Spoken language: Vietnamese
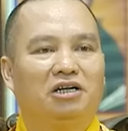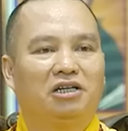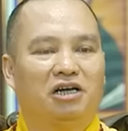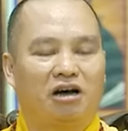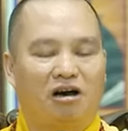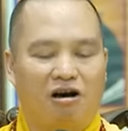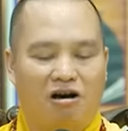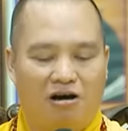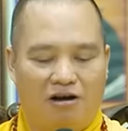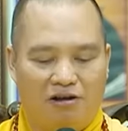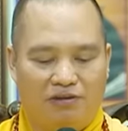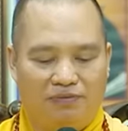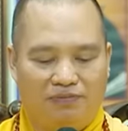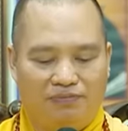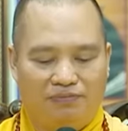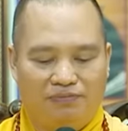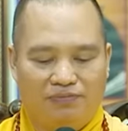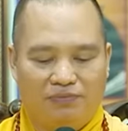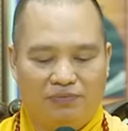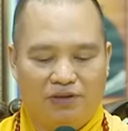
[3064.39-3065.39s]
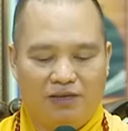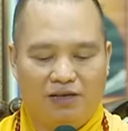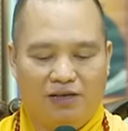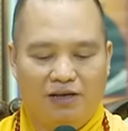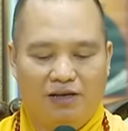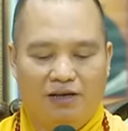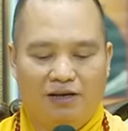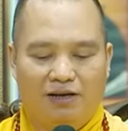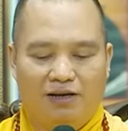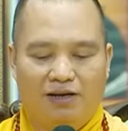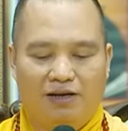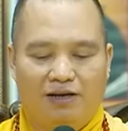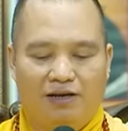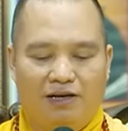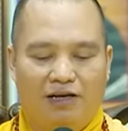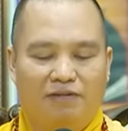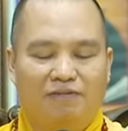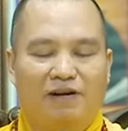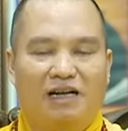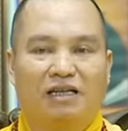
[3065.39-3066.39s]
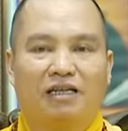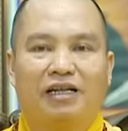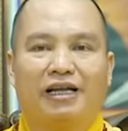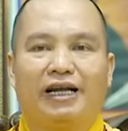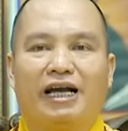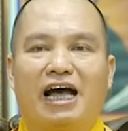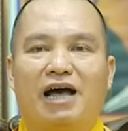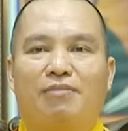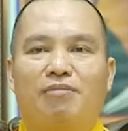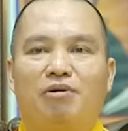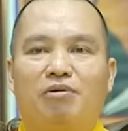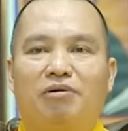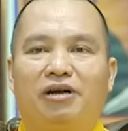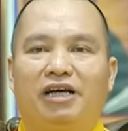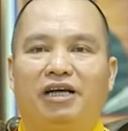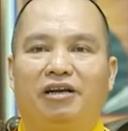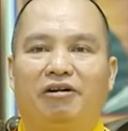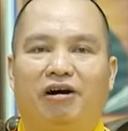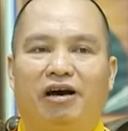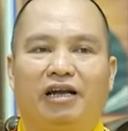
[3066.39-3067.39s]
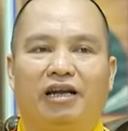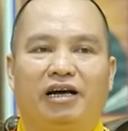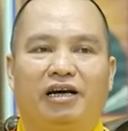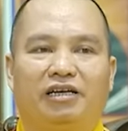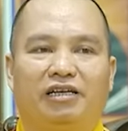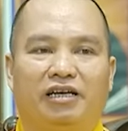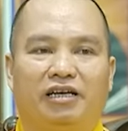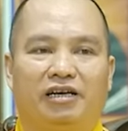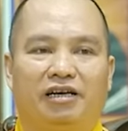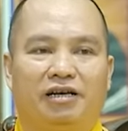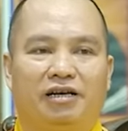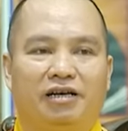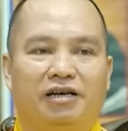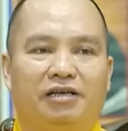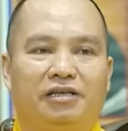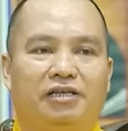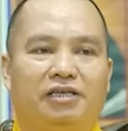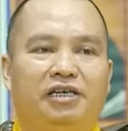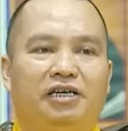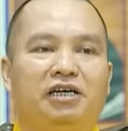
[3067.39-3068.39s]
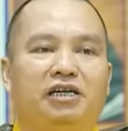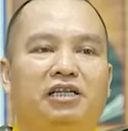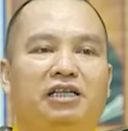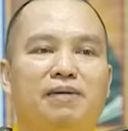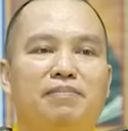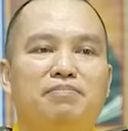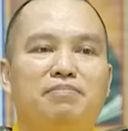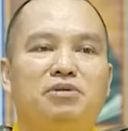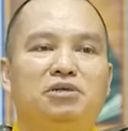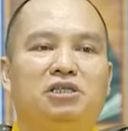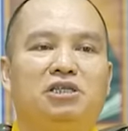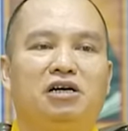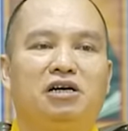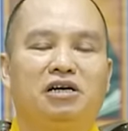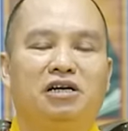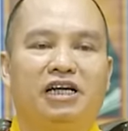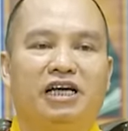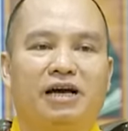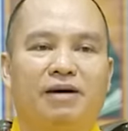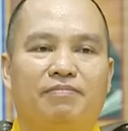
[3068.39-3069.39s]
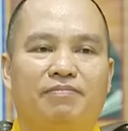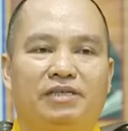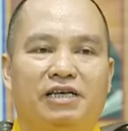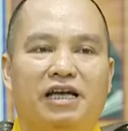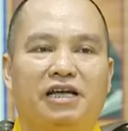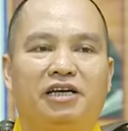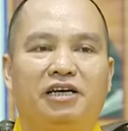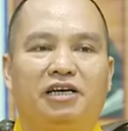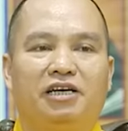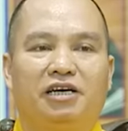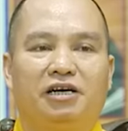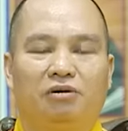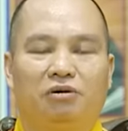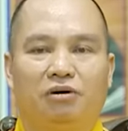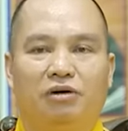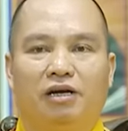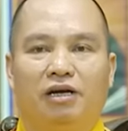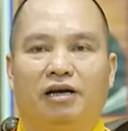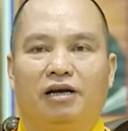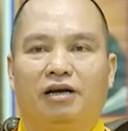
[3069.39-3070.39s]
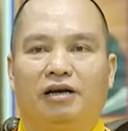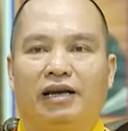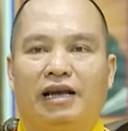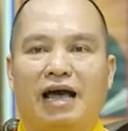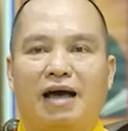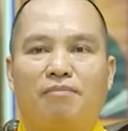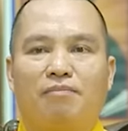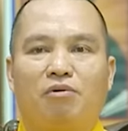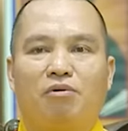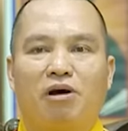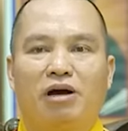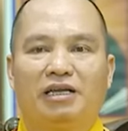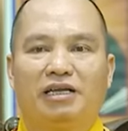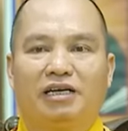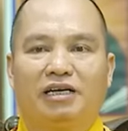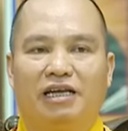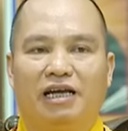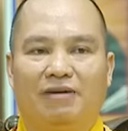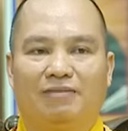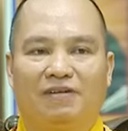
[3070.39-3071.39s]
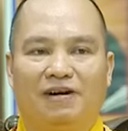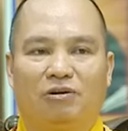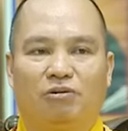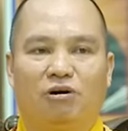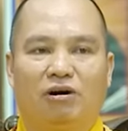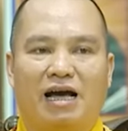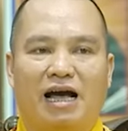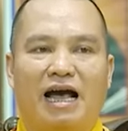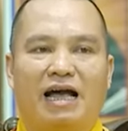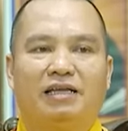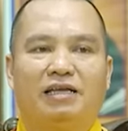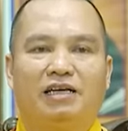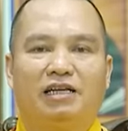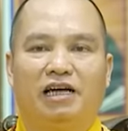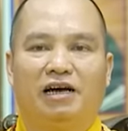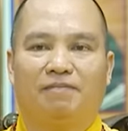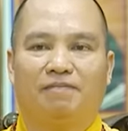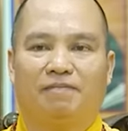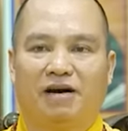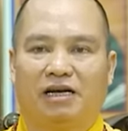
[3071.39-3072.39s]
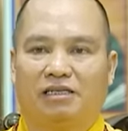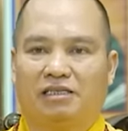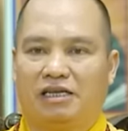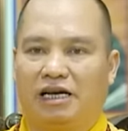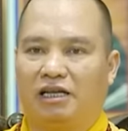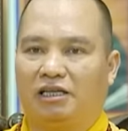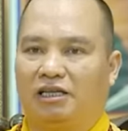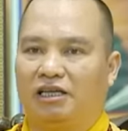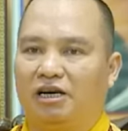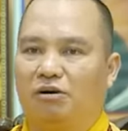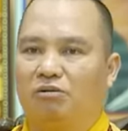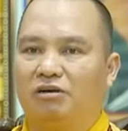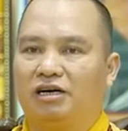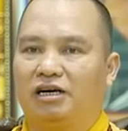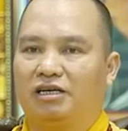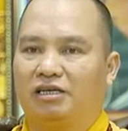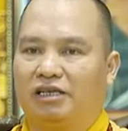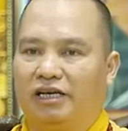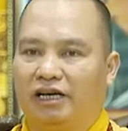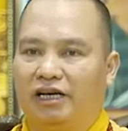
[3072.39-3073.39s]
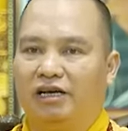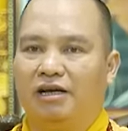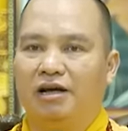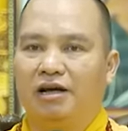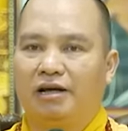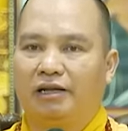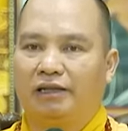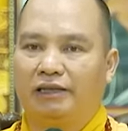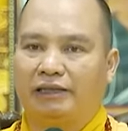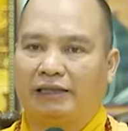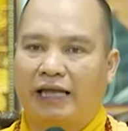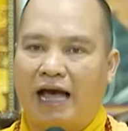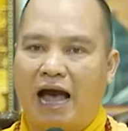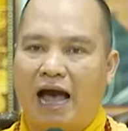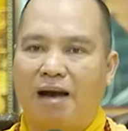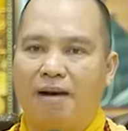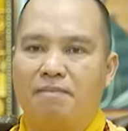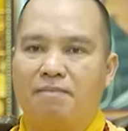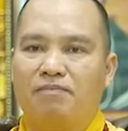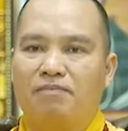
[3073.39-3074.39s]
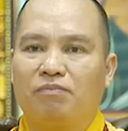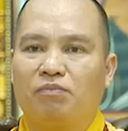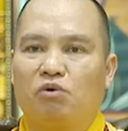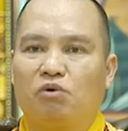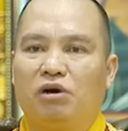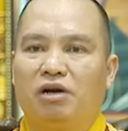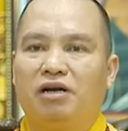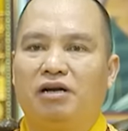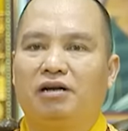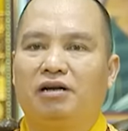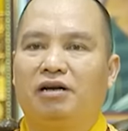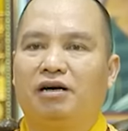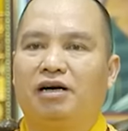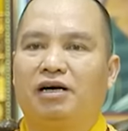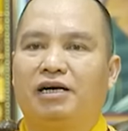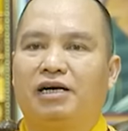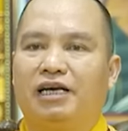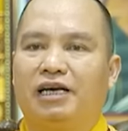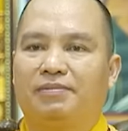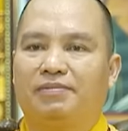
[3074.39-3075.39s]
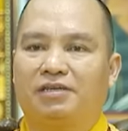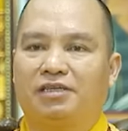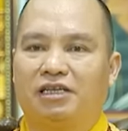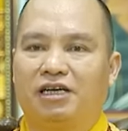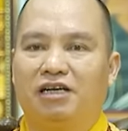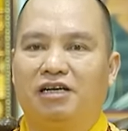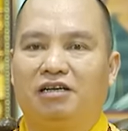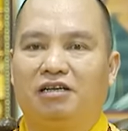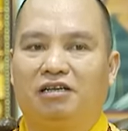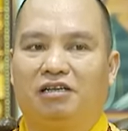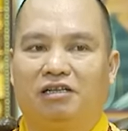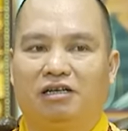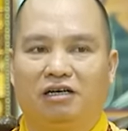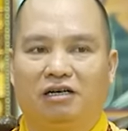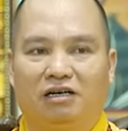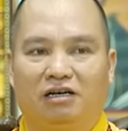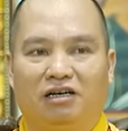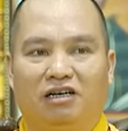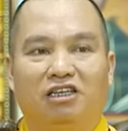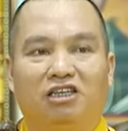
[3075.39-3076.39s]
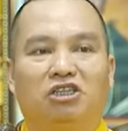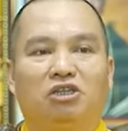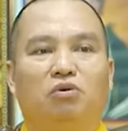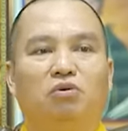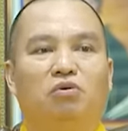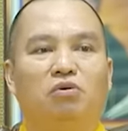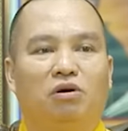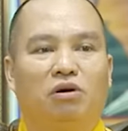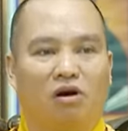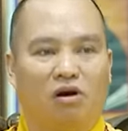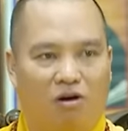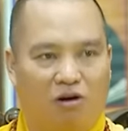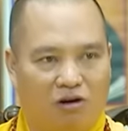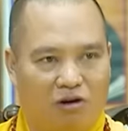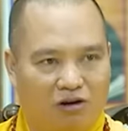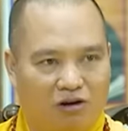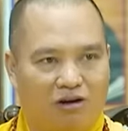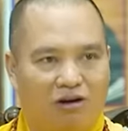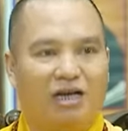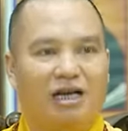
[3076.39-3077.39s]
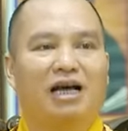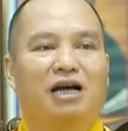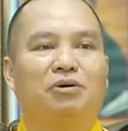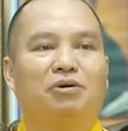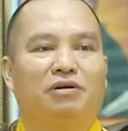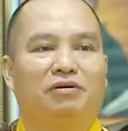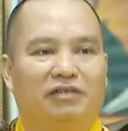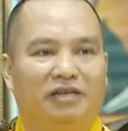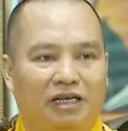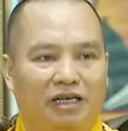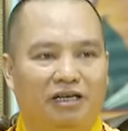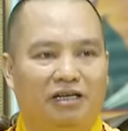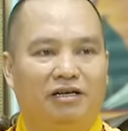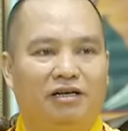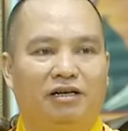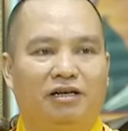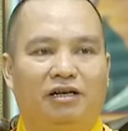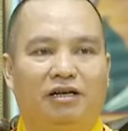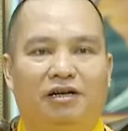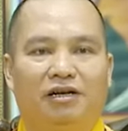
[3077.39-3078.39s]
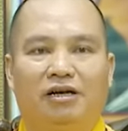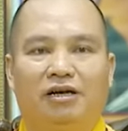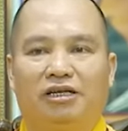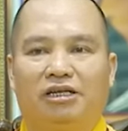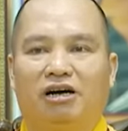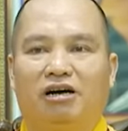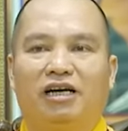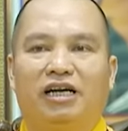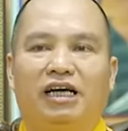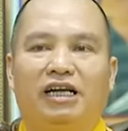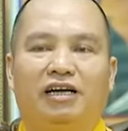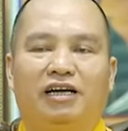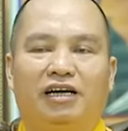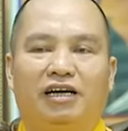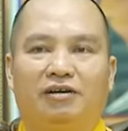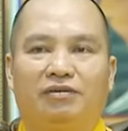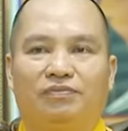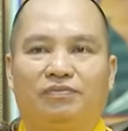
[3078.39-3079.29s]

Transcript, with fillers: thọ, Đức Phật Thích Ca Mâu Ni nói rằng gì? trí tâm xưng niệm danh hiệu Nam Mô A Di Đà Phật hoặc A Di Đà Phật sẽ tiêu được gì? Tám muôn ức kiếp sinh tử chúng khổ đó các quý vị. Cho nên á,